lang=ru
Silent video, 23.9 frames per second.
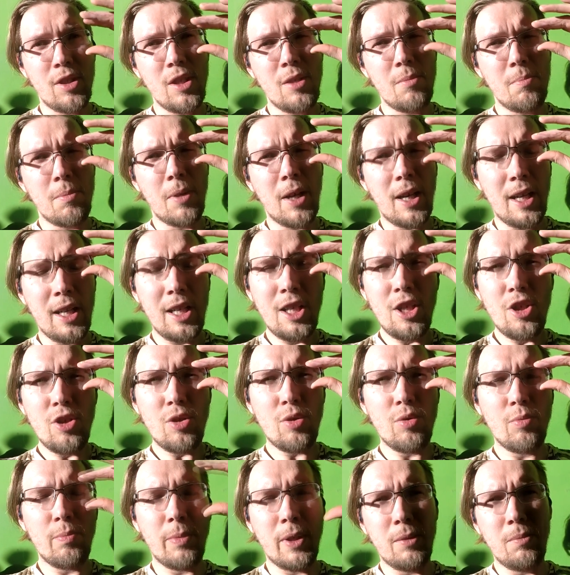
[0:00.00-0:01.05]
не по
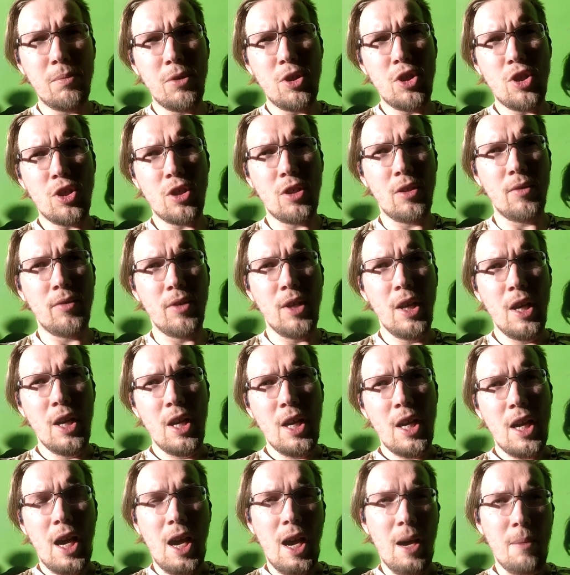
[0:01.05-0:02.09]
количеству подписчиков,
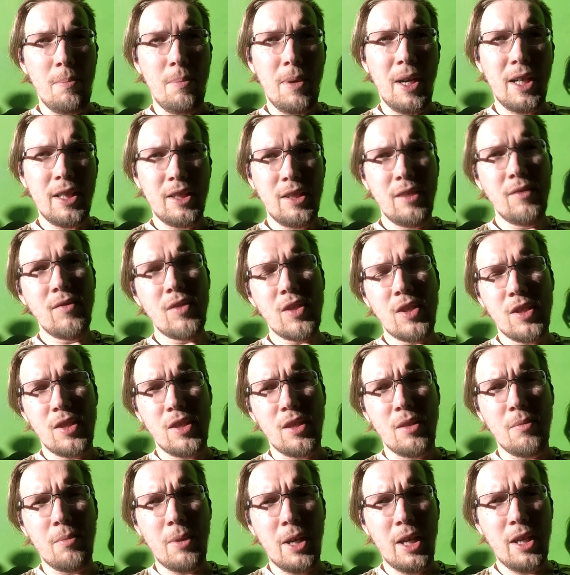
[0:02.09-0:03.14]
а по активности
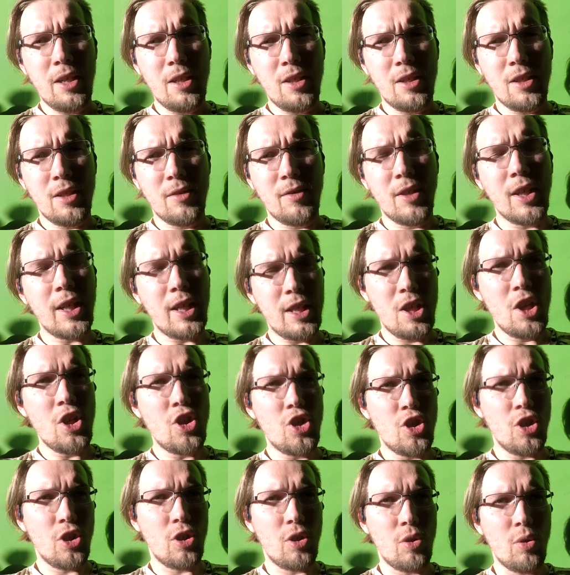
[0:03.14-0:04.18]
на моих
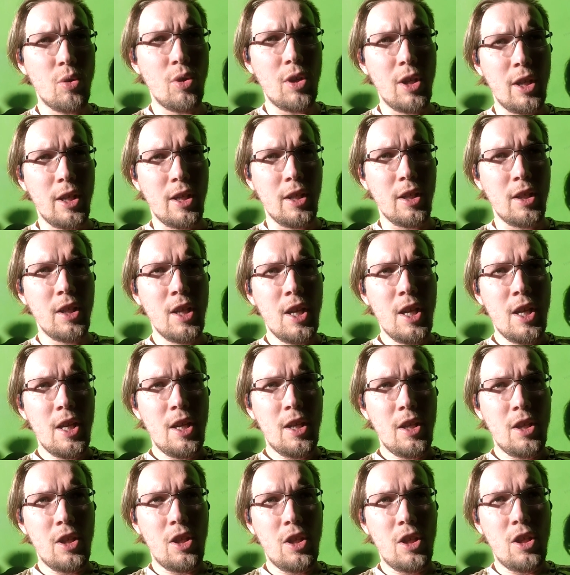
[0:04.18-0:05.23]
выходящих роликах.
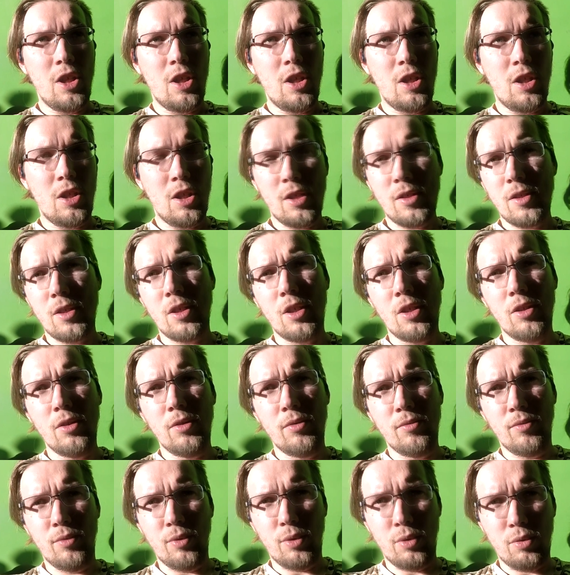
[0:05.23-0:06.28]
И я скрыл
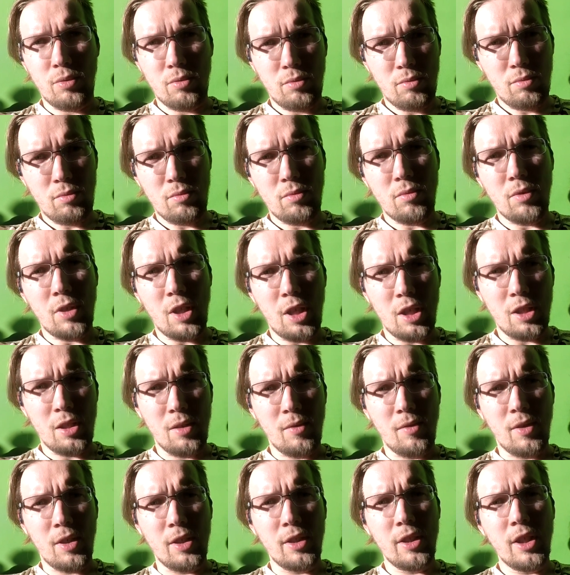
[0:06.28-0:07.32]
вот на этой
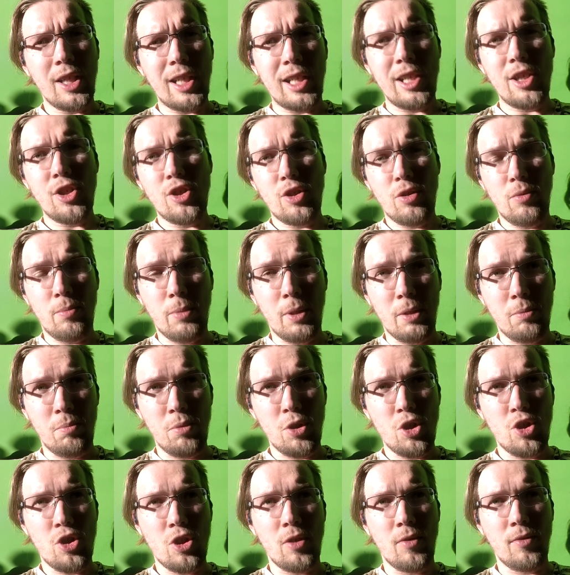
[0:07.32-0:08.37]
волне количество
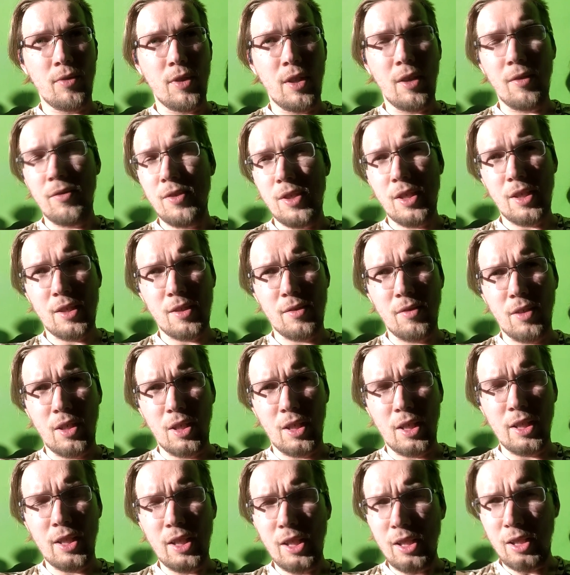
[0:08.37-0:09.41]
подписчиков на всех своих
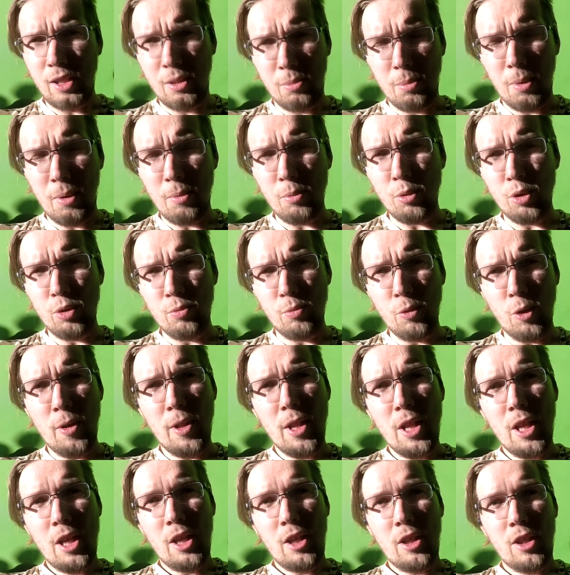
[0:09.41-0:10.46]
каналах, по-моему.
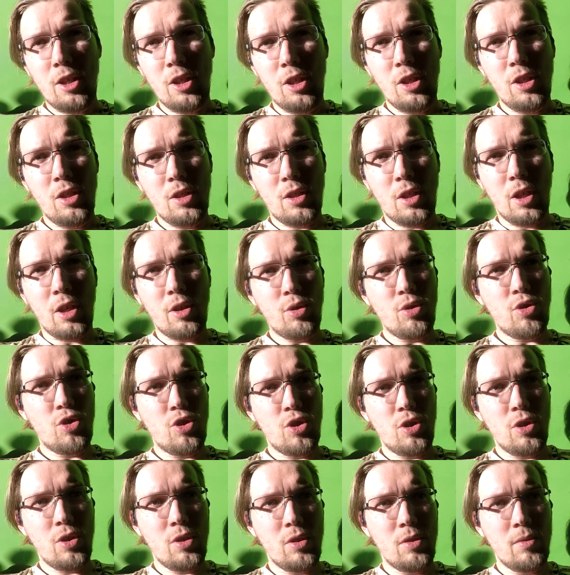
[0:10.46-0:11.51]
И,
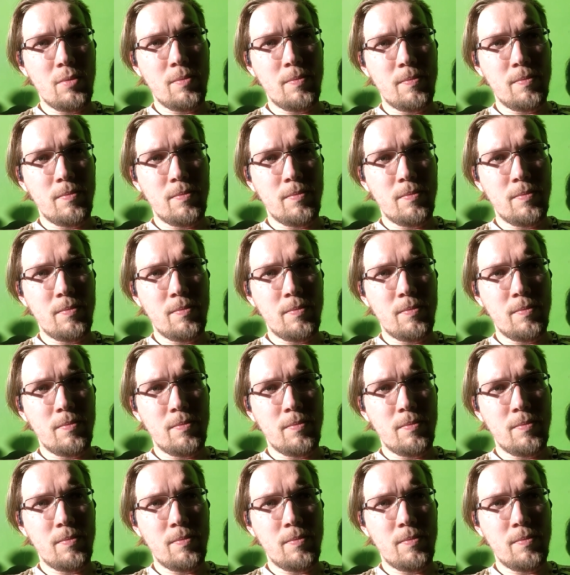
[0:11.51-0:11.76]
короче,